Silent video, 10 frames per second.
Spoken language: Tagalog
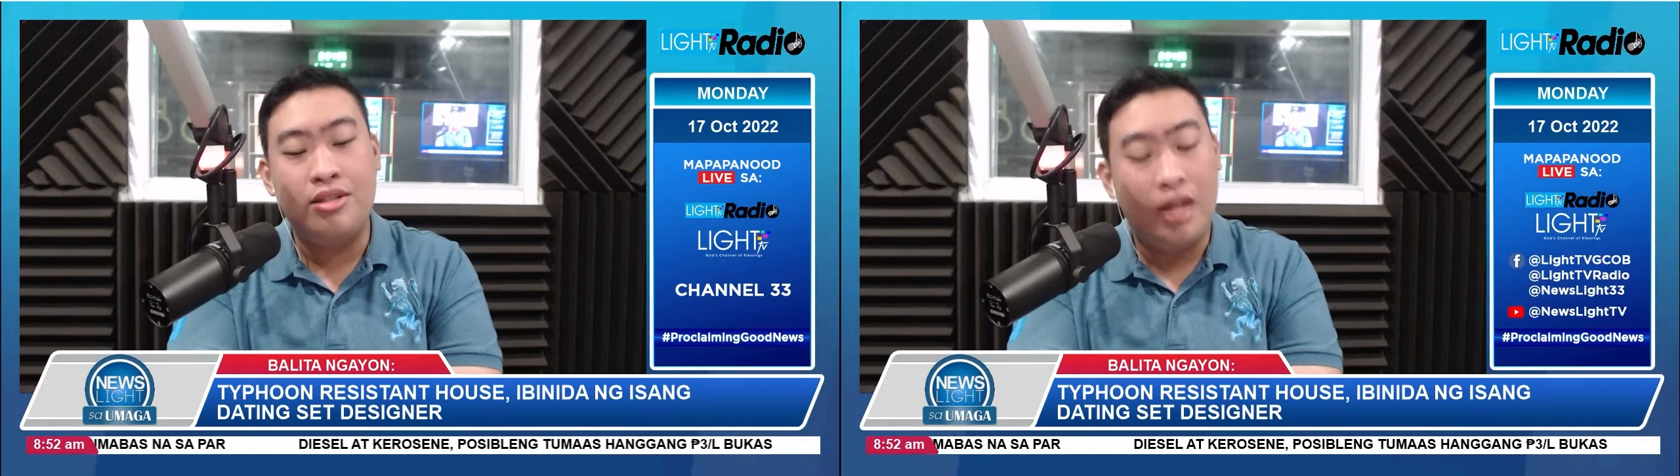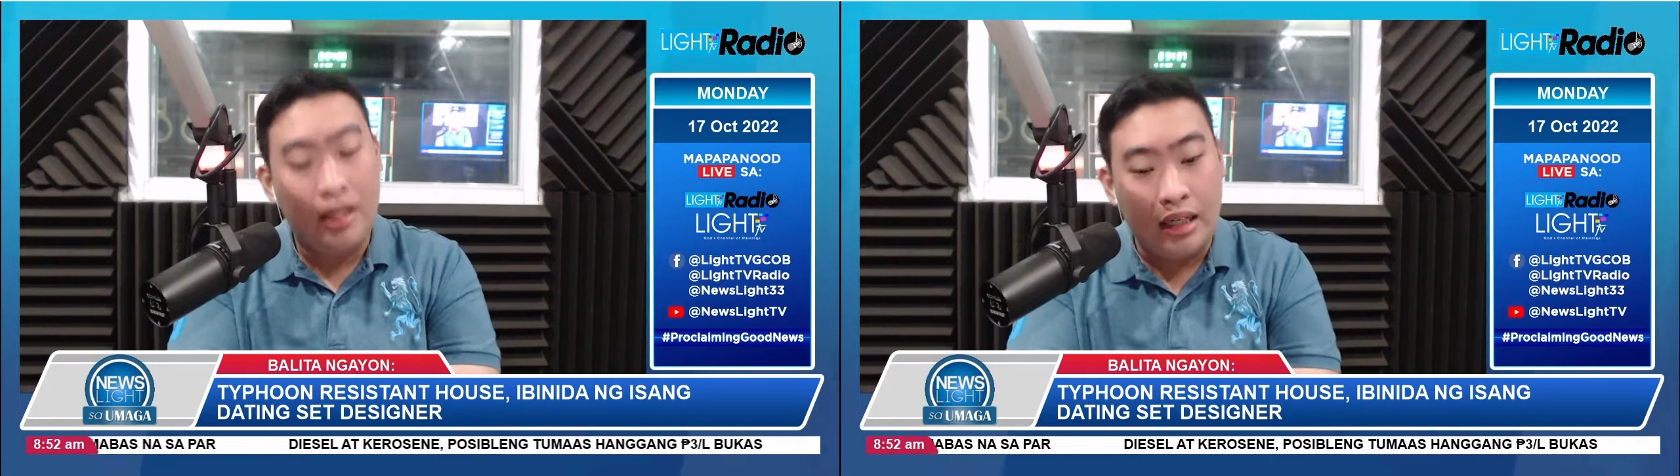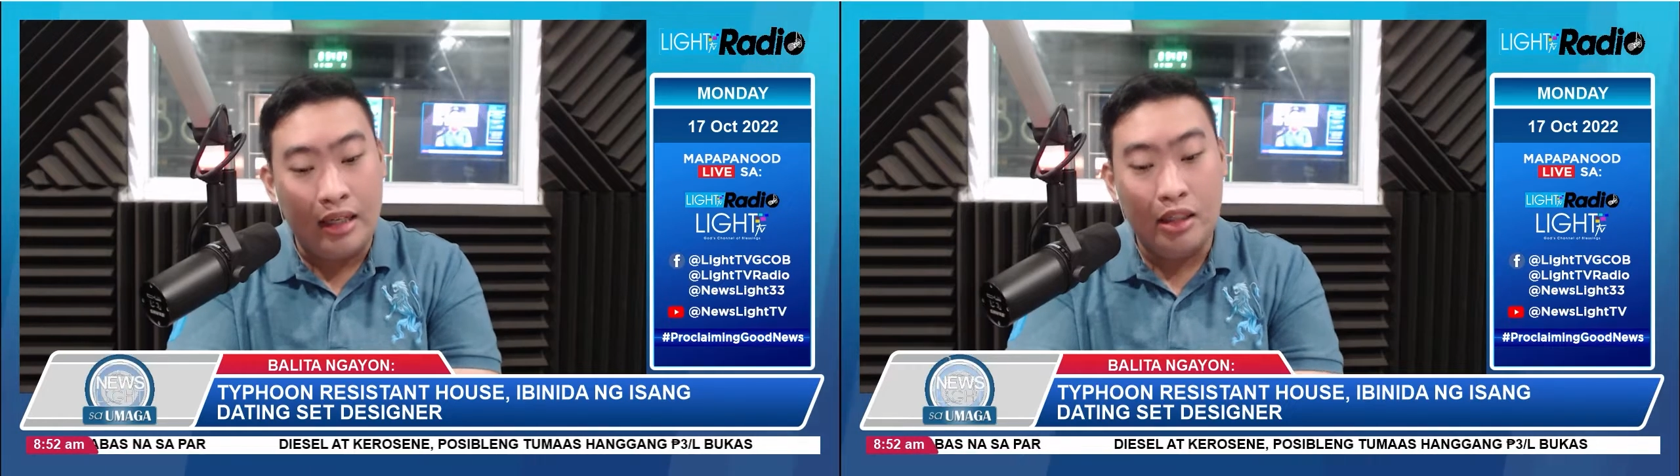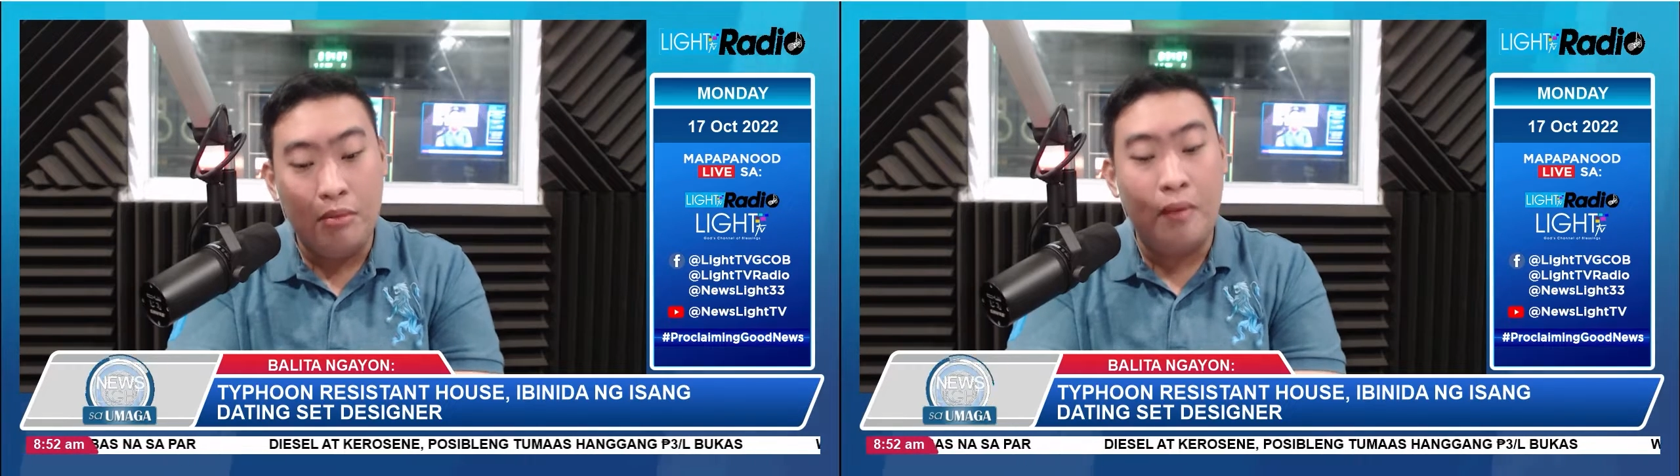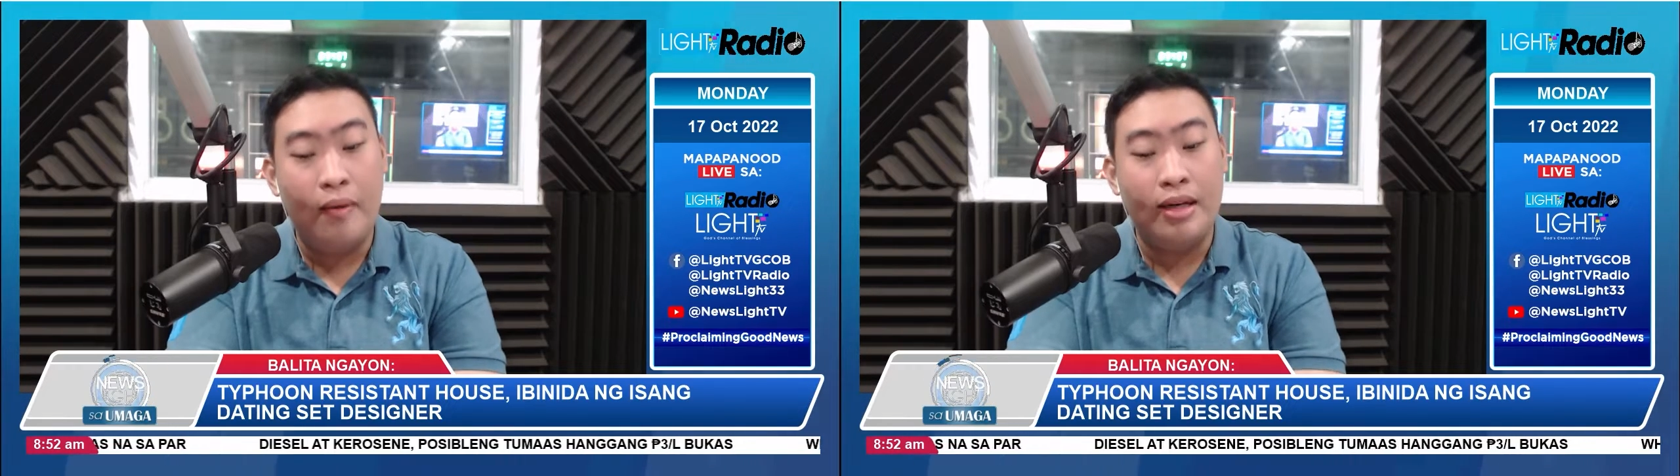designer
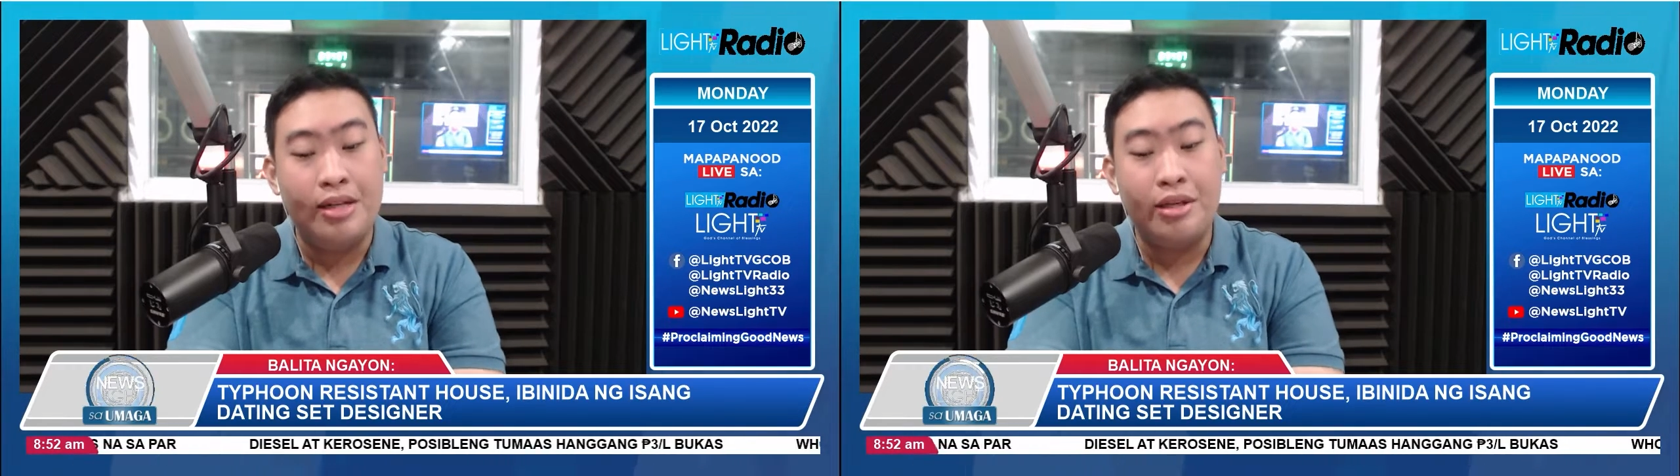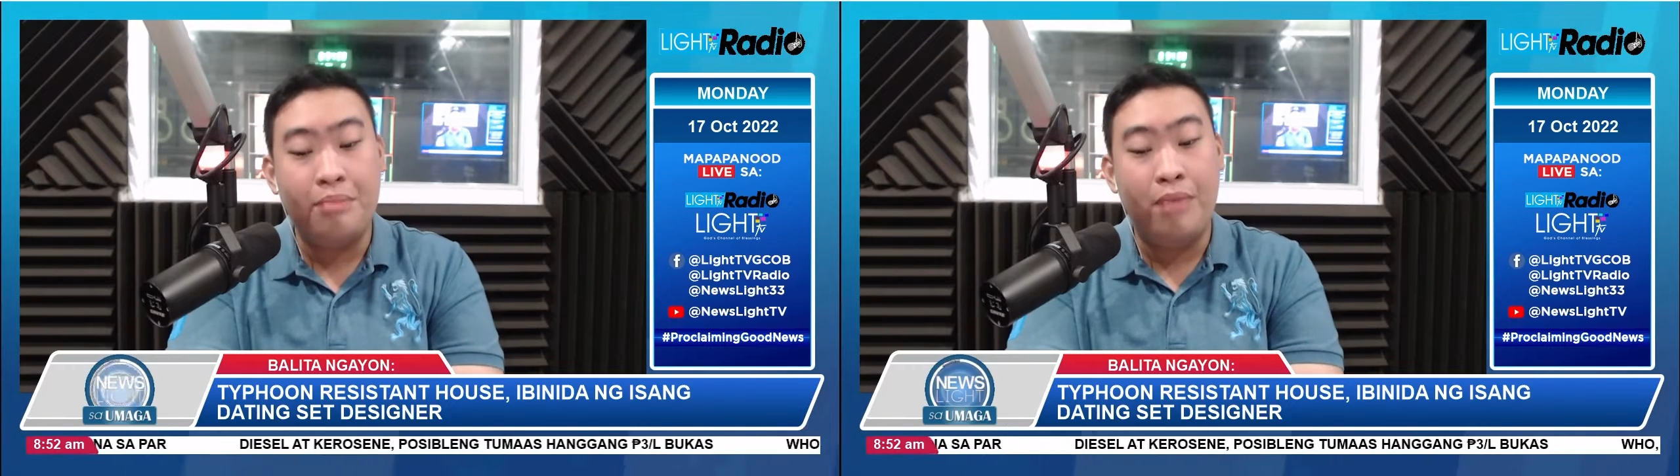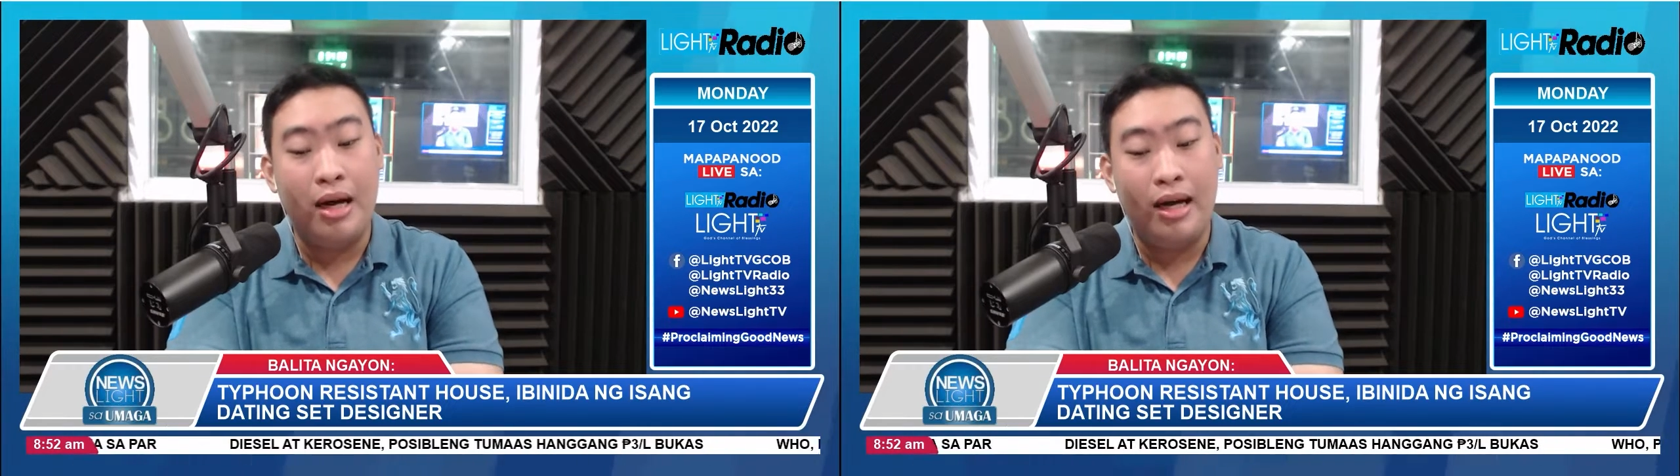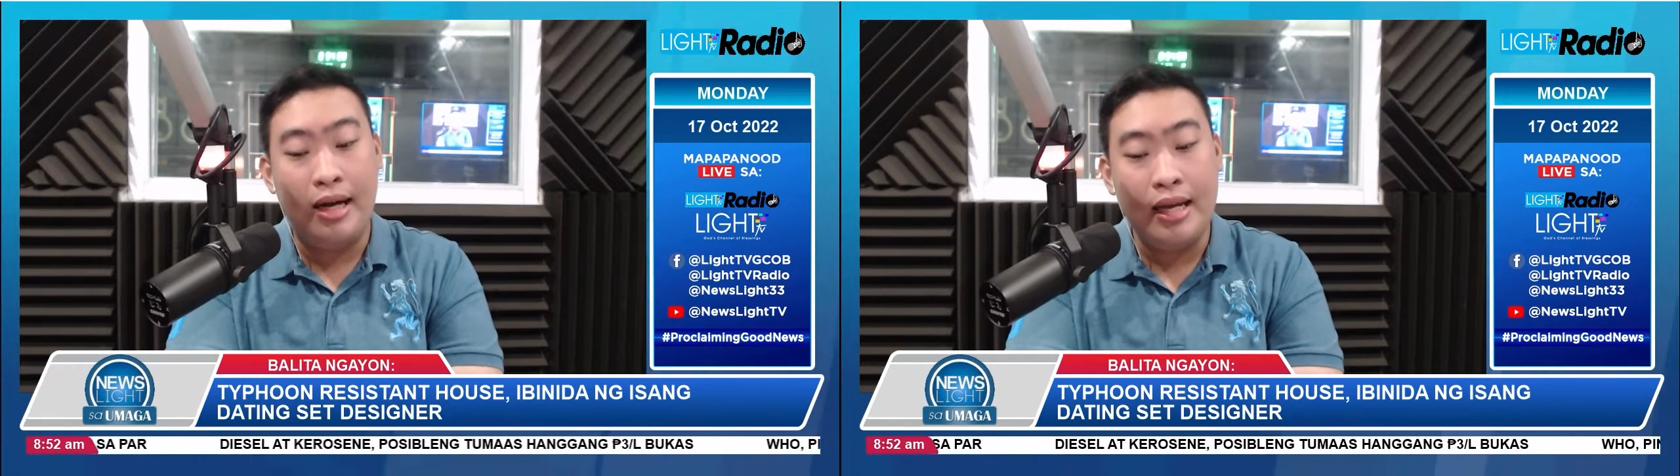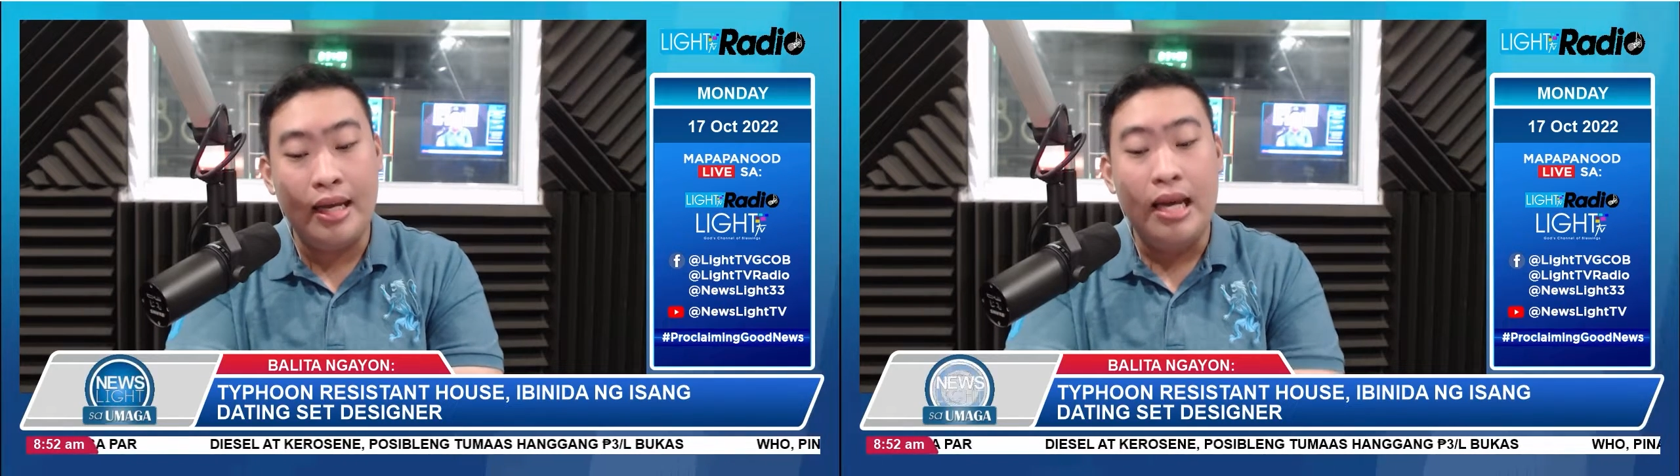gumawa ng isang
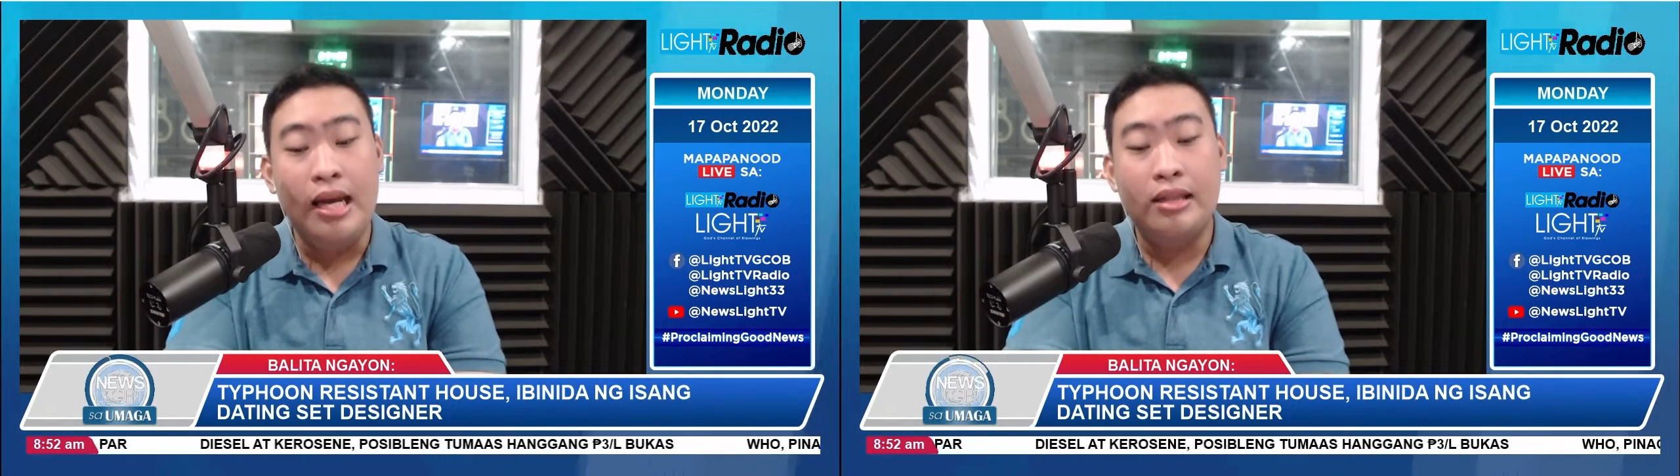bahay